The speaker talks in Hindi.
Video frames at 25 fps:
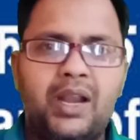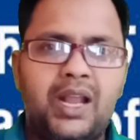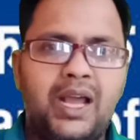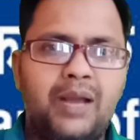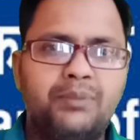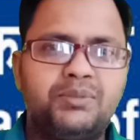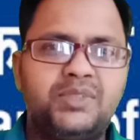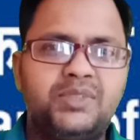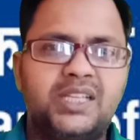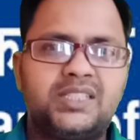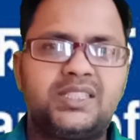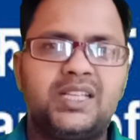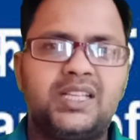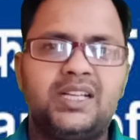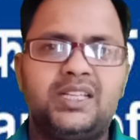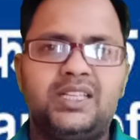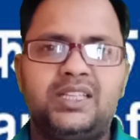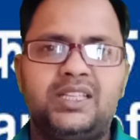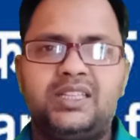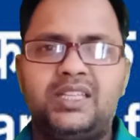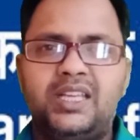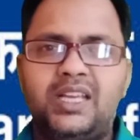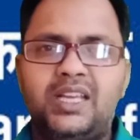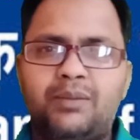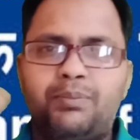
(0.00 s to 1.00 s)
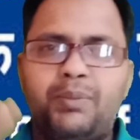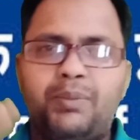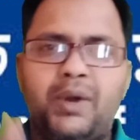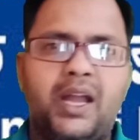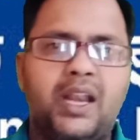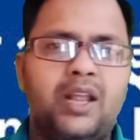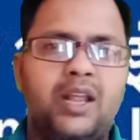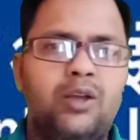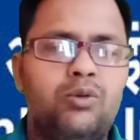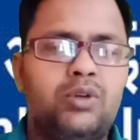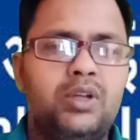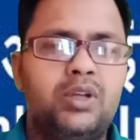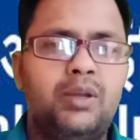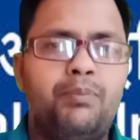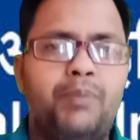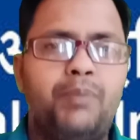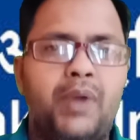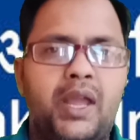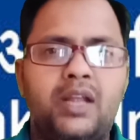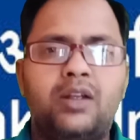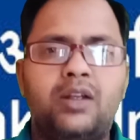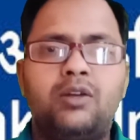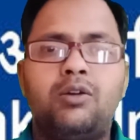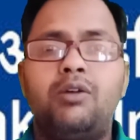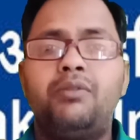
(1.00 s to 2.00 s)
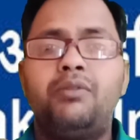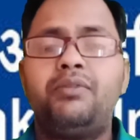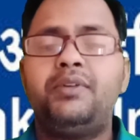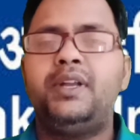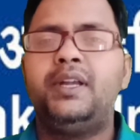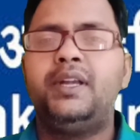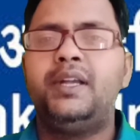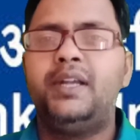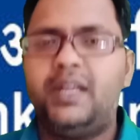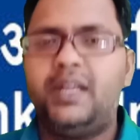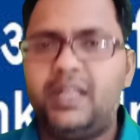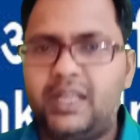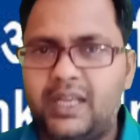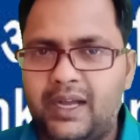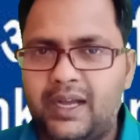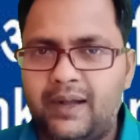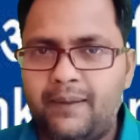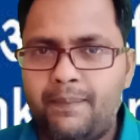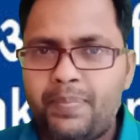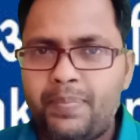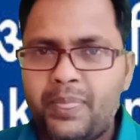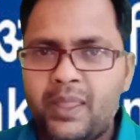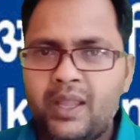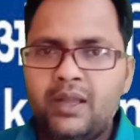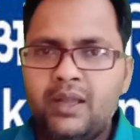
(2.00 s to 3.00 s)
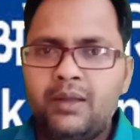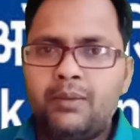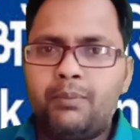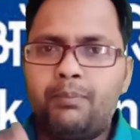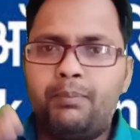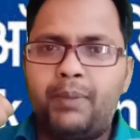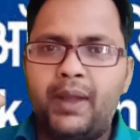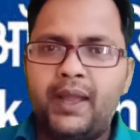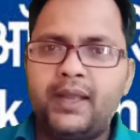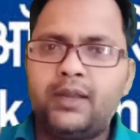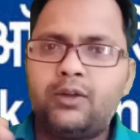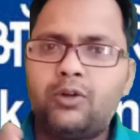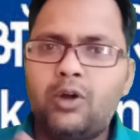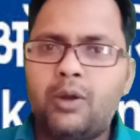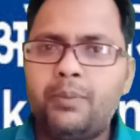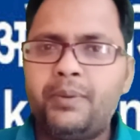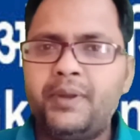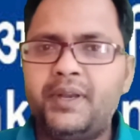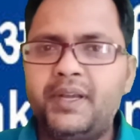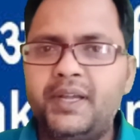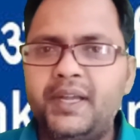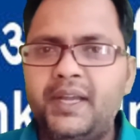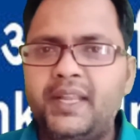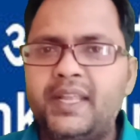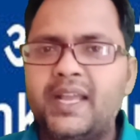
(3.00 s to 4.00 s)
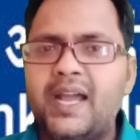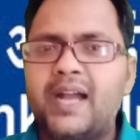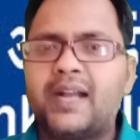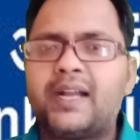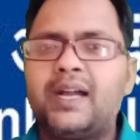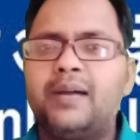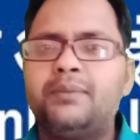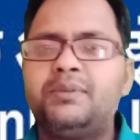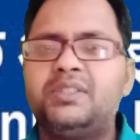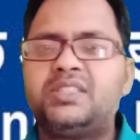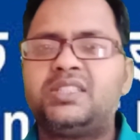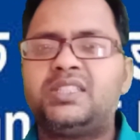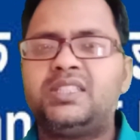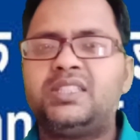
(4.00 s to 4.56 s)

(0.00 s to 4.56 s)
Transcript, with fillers: पर आप जैसा कि देख पा रहे होंगे बैंक ऑफ इंडिया बैंक ऑफ इंडिया का भी